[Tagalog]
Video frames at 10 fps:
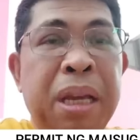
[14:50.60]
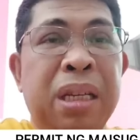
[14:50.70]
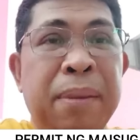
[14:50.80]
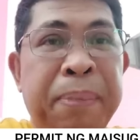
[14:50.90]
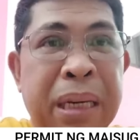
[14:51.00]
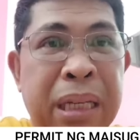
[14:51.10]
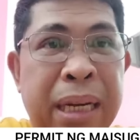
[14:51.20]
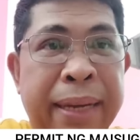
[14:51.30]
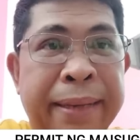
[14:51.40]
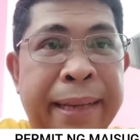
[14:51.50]
Vice
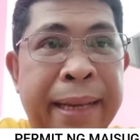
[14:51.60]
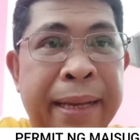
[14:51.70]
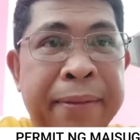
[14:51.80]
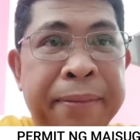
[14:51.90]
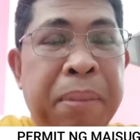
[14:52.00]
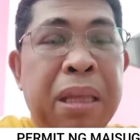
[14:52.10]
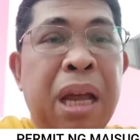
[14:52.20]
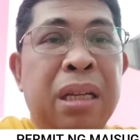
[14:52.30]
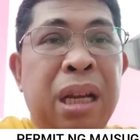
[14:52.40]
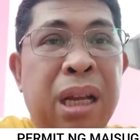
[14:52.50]
Presidente,
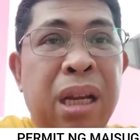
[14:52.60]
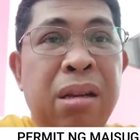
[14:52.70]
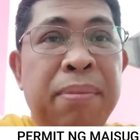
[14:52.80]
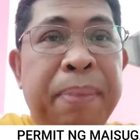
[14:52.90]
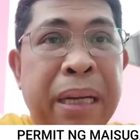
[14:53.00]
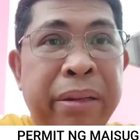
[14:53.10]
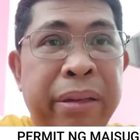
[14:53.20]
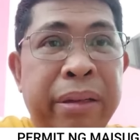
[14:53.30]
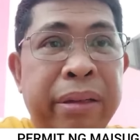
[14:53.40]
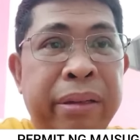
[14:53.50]
patalsikin yung
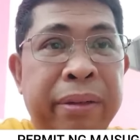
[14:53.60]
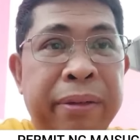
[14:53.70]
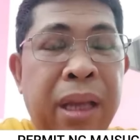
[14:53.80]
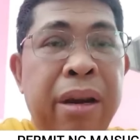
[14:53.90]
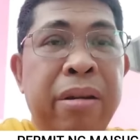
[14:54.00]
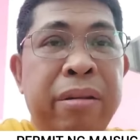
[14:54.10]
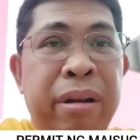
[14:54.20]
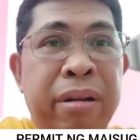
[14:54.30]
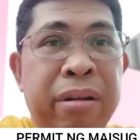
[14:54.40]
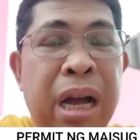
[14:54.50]
Pangulo,
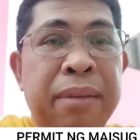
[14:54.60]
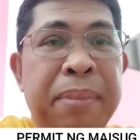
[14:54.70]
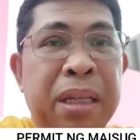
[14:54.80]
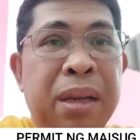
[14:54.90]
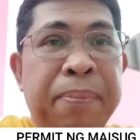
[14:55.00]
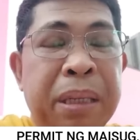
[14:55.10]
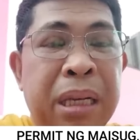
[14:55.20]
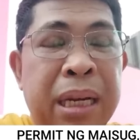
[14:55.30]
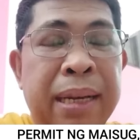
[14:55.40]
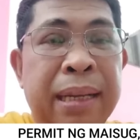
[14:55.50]
iloklok ang Vice
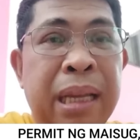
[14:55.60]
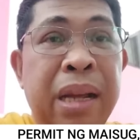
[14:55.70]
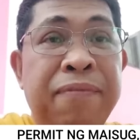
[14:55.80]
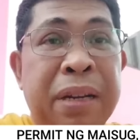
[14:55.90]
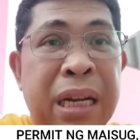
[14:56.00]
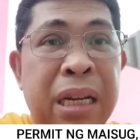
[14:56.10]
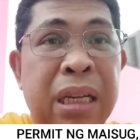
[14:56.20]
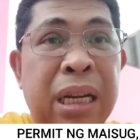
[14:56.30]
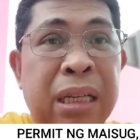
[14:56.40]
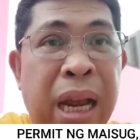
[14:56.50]
Presidente na
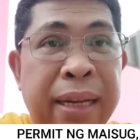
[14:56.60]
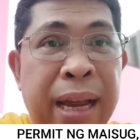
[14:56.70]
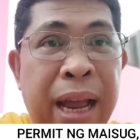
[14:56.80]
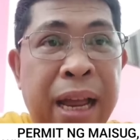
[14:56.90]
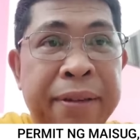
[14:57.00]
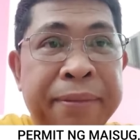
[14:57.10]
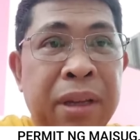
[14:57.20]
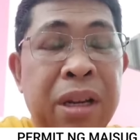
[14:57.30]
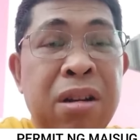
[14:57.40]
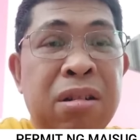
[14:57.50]
friendly sa China.
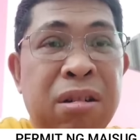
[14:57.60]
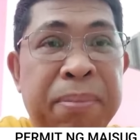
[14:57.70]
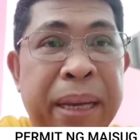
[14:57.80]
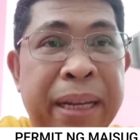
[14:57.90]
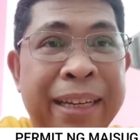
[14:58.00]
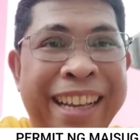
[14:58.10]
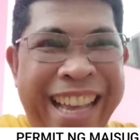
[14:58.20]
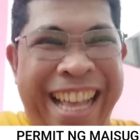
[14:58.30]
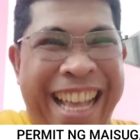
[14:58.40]
No comment.